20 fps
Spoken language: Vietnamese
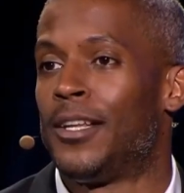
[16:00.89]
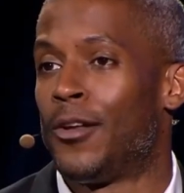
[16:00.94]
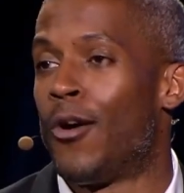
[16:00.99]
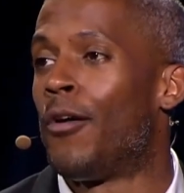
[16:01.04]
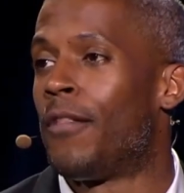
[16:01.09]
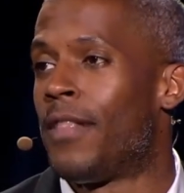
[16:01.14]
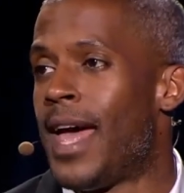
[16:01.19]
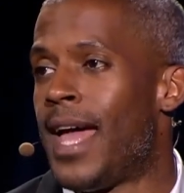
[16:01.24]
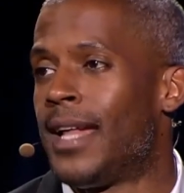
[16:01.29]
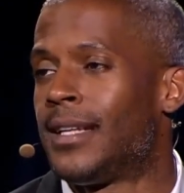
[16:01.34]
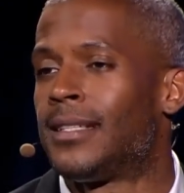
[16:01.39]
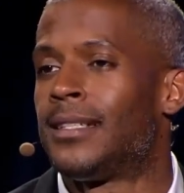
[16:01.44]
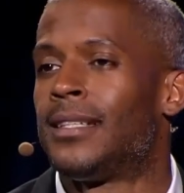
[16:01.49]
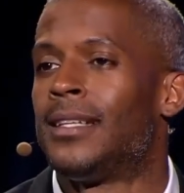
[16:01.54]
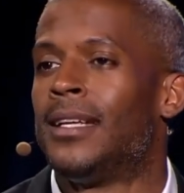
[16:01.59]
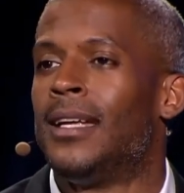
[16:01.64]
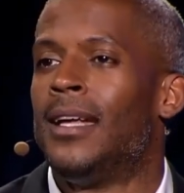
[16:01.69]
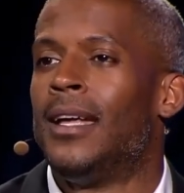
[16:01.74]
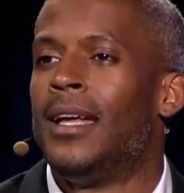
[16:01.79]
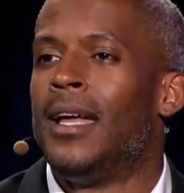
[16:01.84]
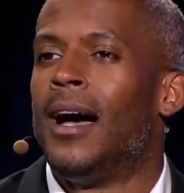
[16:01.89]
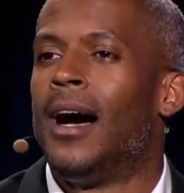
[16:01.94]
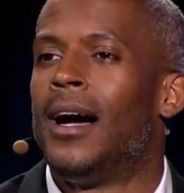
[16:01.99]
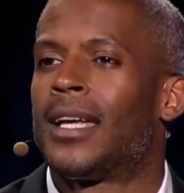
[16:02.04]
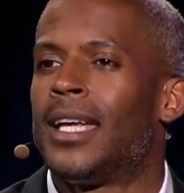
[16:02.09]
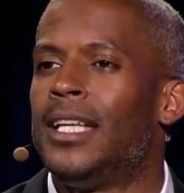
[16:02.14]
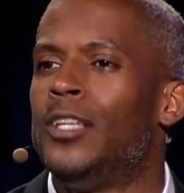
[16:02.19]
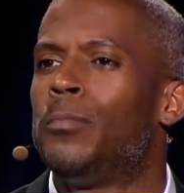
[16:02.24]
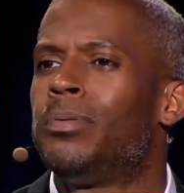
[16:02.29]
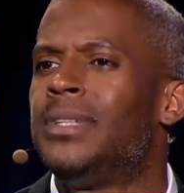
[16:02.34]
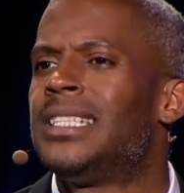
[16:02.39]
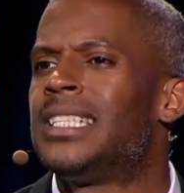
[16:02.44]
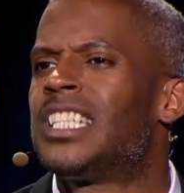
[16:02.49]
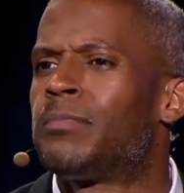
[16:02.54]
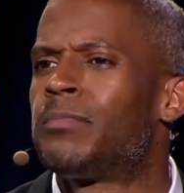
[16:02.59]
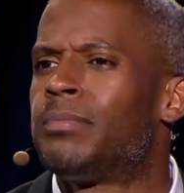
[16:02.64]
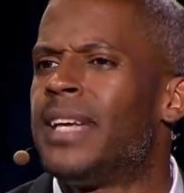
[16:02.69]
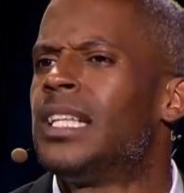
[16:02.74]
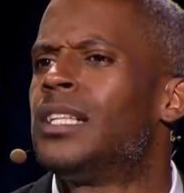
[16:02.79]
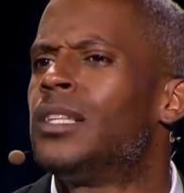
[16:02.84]
tất cả những thứ đó. Anh có thể vui
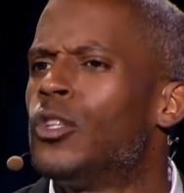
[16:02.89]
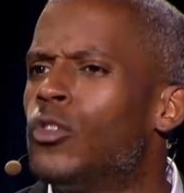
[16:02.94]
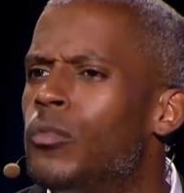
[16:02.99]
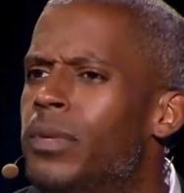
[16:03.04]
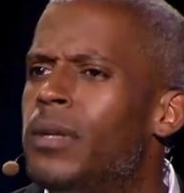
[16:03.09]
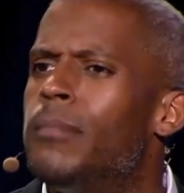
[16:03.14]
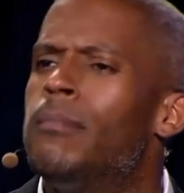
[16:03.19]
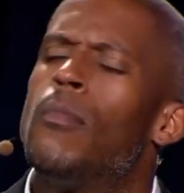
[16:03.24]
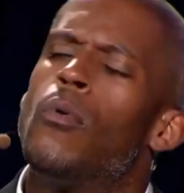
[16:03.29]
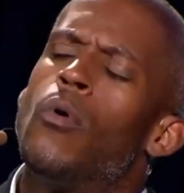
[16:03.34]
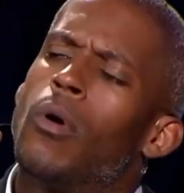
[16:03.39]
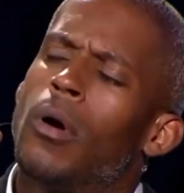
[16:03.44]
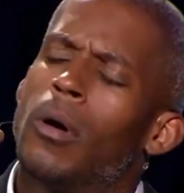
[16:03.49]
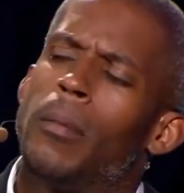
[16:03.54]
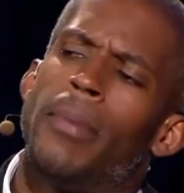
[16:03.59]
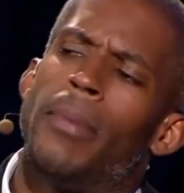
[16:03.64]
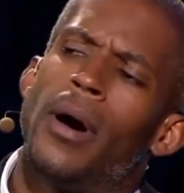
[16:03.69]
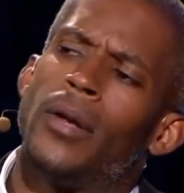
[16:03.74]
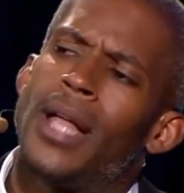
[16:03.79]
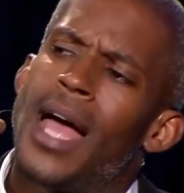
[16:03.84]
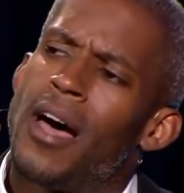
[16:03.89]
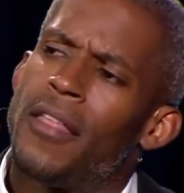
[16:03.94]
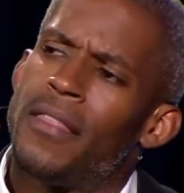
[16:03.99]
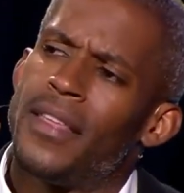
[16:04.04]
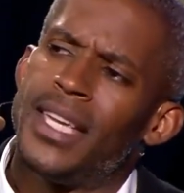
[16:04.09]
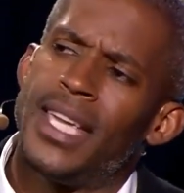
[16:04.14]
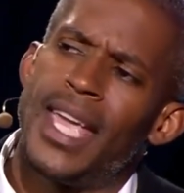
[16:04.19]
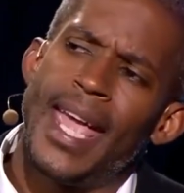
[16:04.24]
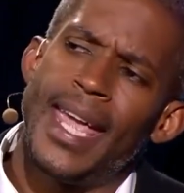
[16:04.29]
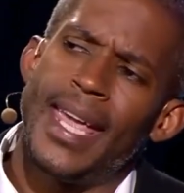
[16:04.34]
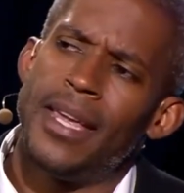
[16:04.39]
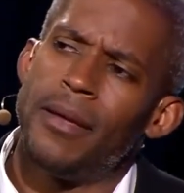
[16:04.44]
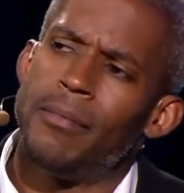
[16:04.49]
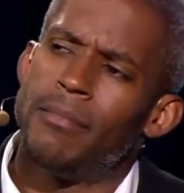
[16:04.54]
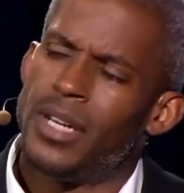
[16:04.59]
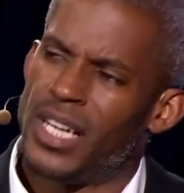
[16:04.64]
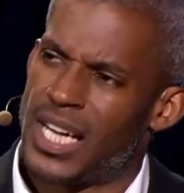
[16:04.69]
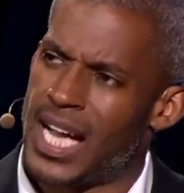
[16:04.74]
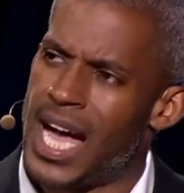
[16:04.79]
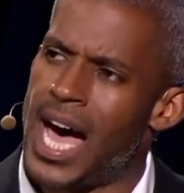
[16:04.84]
lòng giải thích thêm một chút về cách nền kinh tế trò
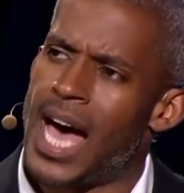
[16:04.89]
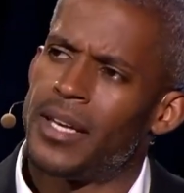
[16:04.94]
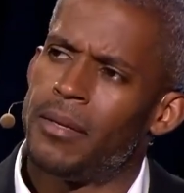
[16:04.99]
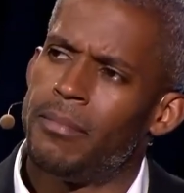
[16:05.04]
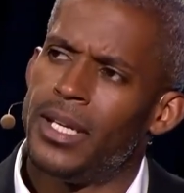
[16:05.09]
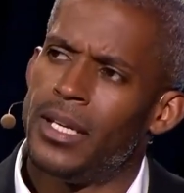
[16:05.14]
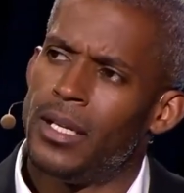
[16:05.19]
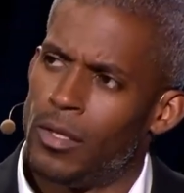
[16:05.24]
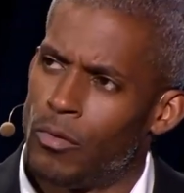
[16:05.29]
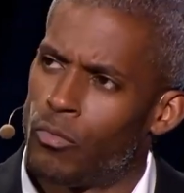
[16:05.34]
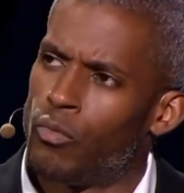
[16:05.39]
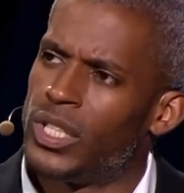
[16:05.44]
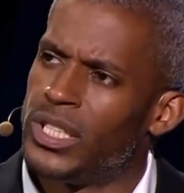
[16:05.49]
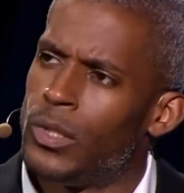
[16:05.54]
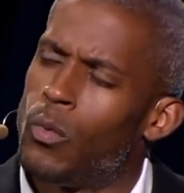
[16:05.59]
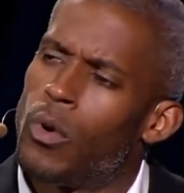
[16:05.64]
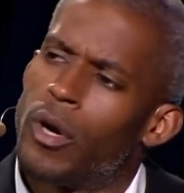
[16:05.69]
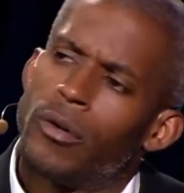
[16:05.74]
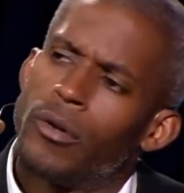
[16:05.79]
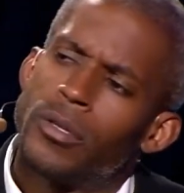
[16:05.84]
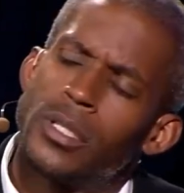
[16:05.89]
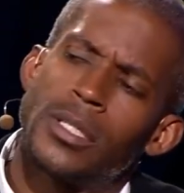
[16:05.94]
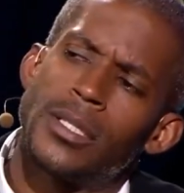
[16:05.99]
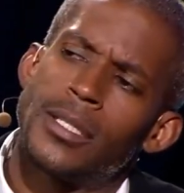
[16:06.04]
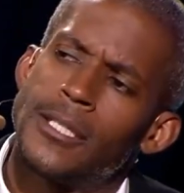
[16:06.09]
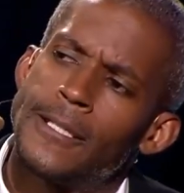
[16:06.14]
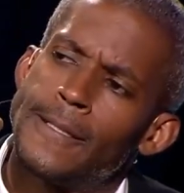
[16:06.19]
chơi thực sự hoạt động hay không?